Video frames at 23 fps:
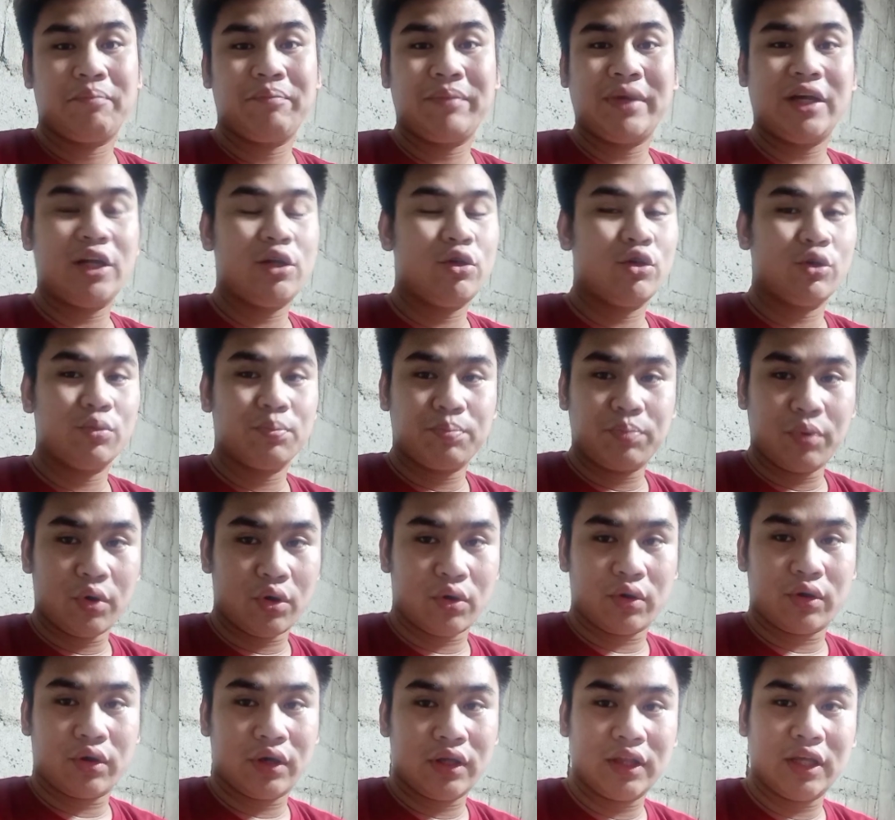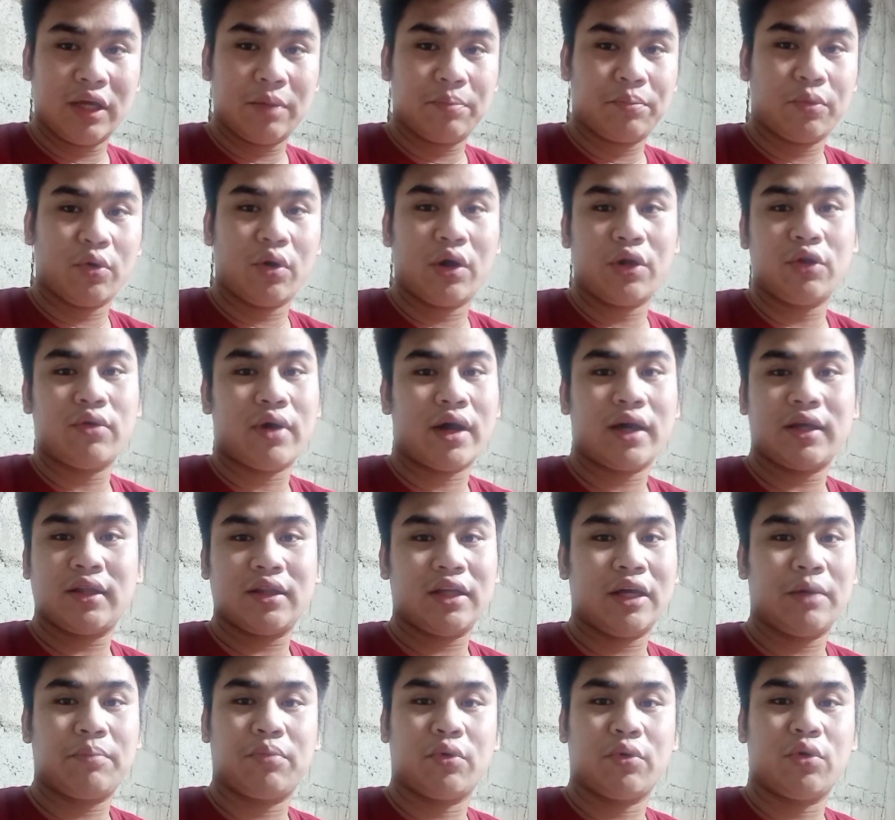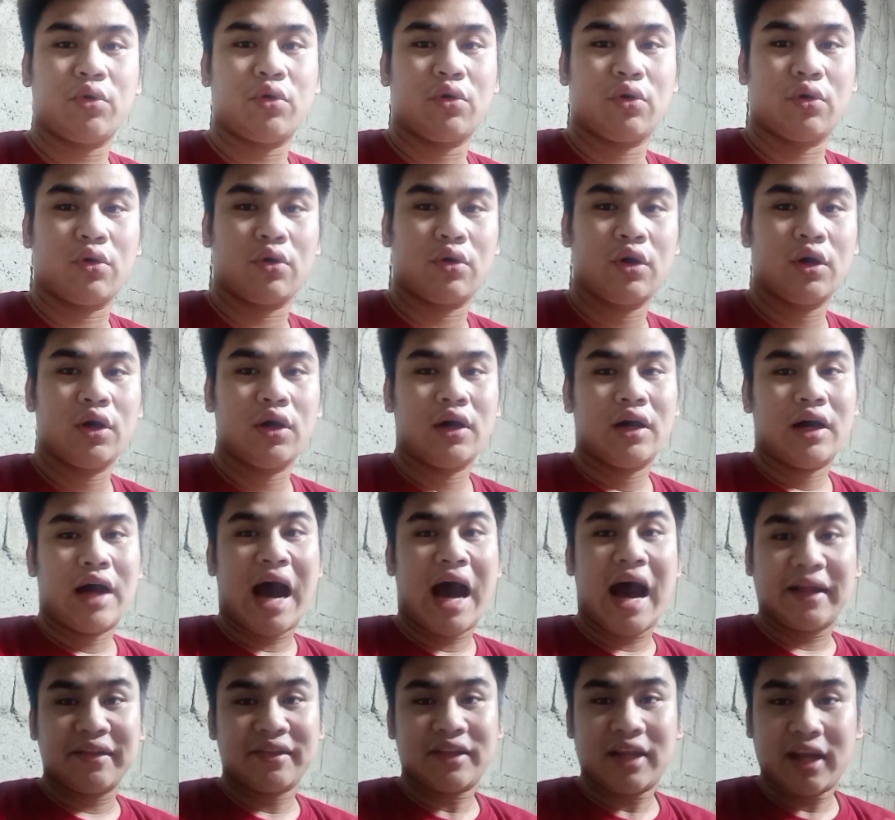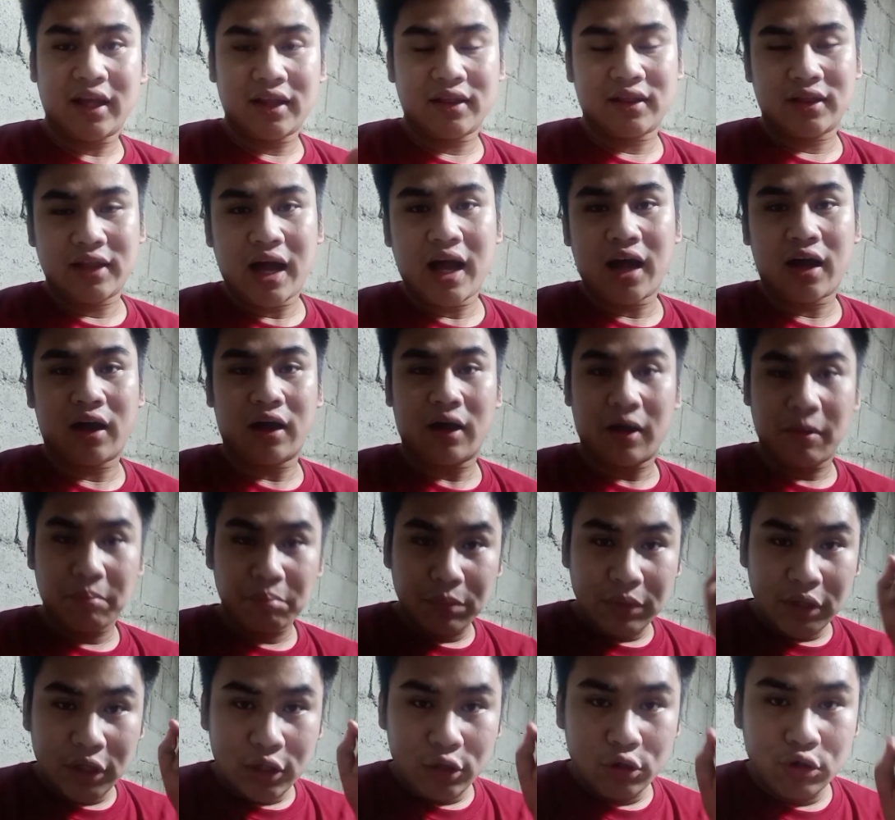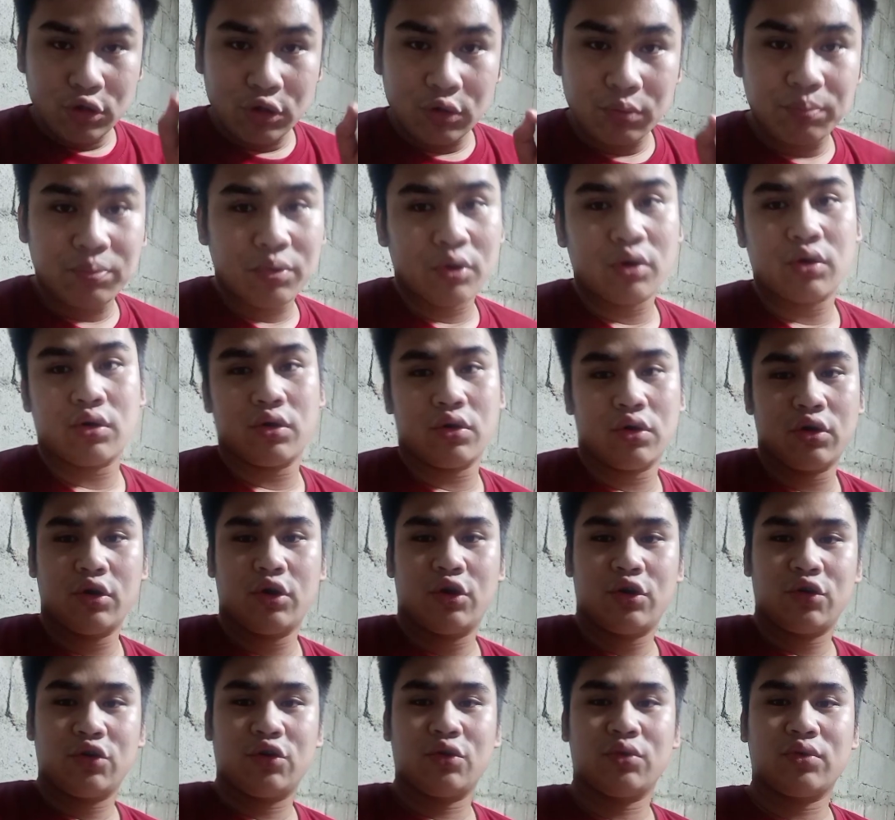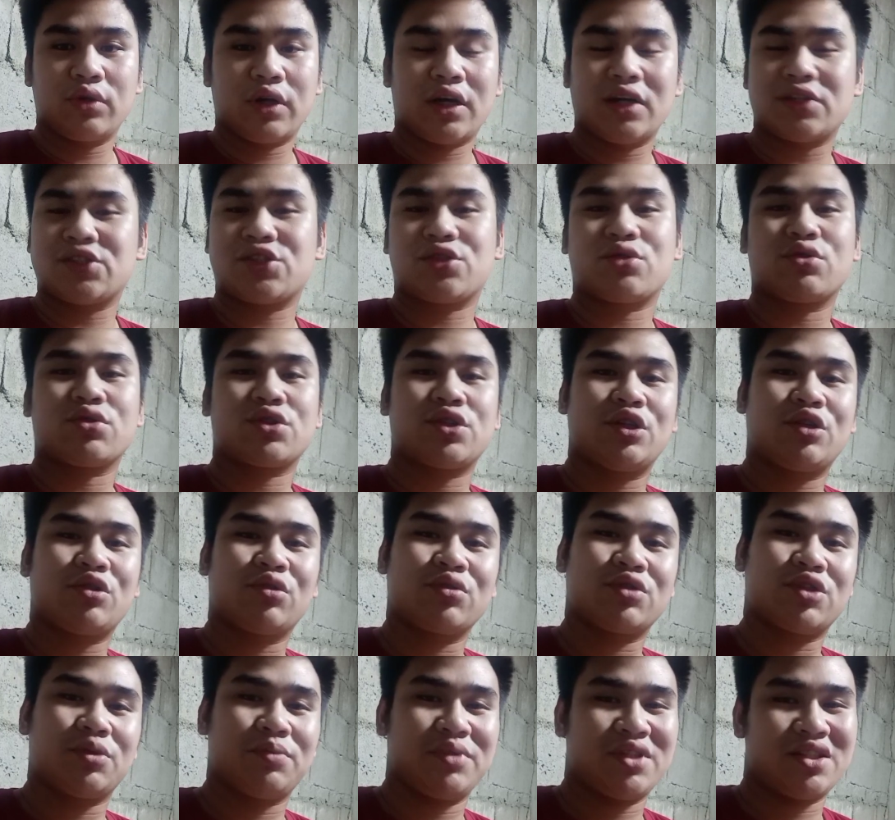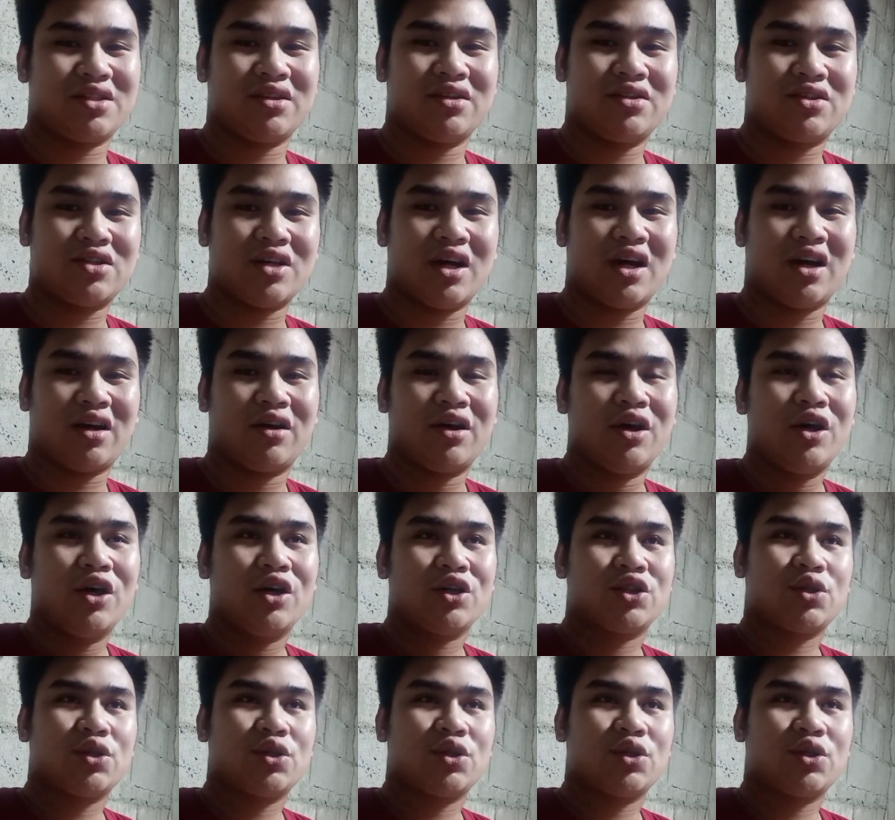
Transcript: Million po, hindi po ano ha, ah, hindi po 100 lang, million po yung nagastos nitong si Mr. Chang.